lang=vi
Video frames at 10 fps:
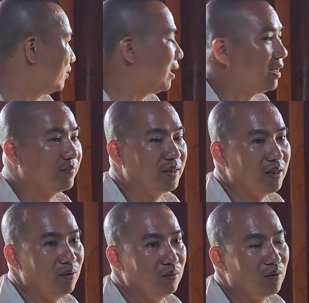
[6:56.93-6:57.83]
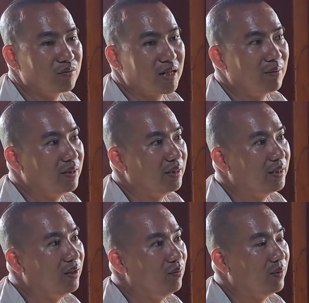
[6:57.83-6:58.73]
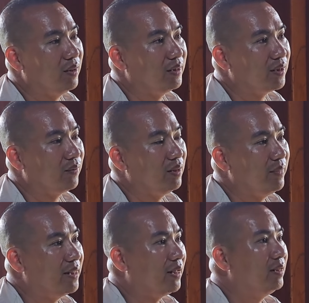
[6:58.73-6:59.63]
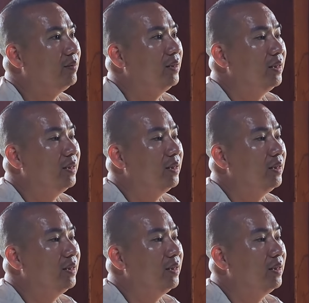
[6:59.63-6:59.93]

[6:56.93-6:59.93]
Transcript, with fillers: có làm gì đâu có đụng chạm đến đi đâu mà ấy. trong cái đó mình đang đi